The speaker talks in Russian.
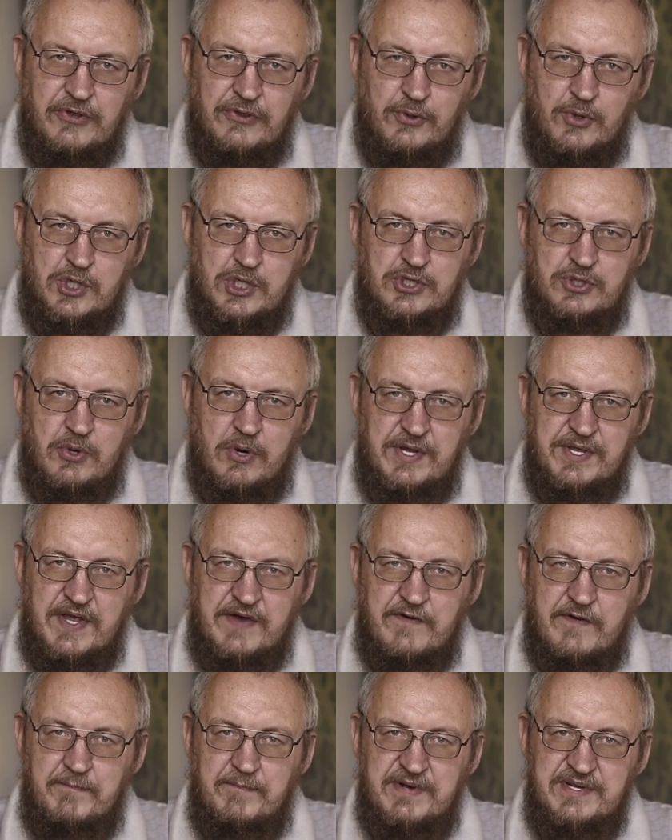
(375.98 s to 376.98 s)
то, что
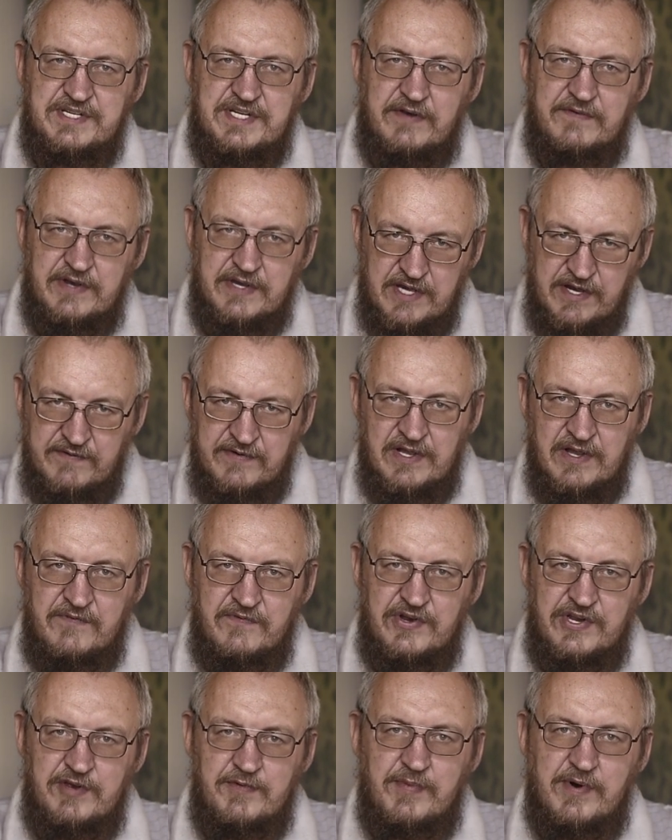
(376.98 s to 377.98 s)
она вам посоветовала,
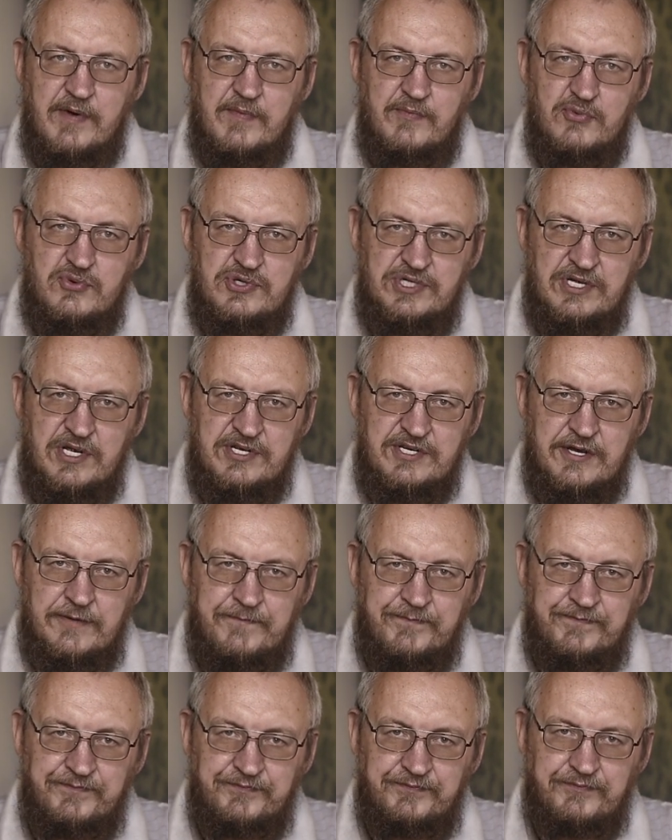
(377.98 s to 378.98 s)
вы не пропустите
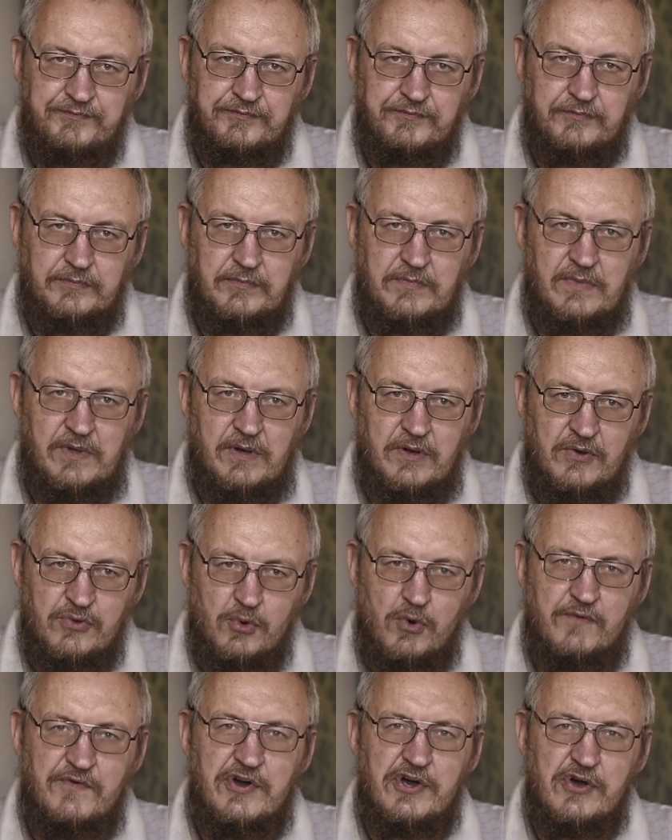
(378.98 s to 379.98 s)

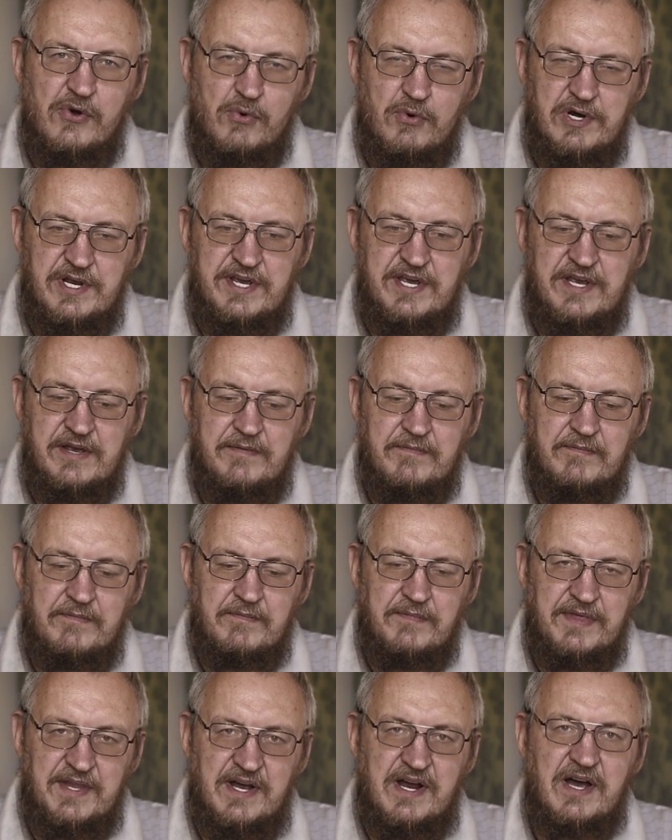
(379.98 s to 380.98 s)
новые ролики
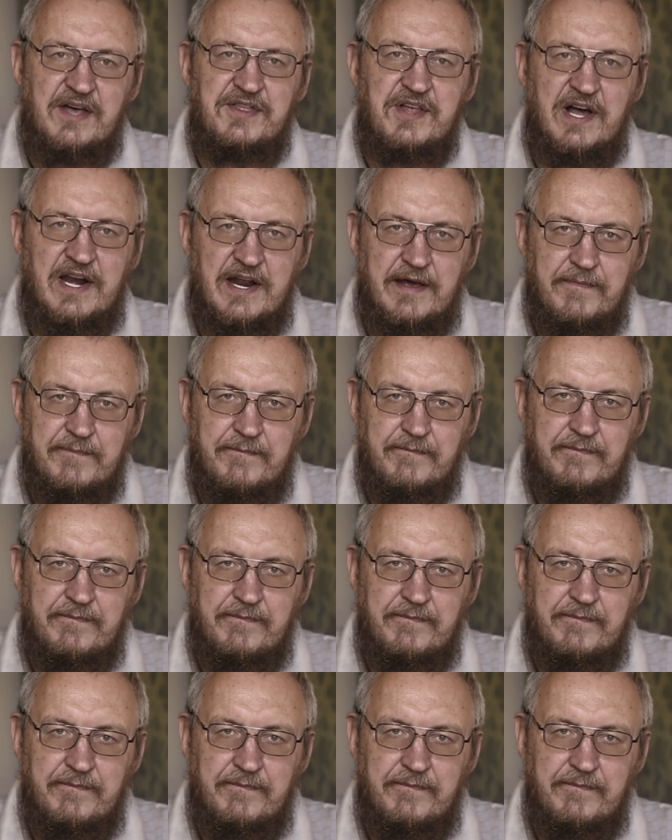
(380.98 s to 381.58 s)
на канале.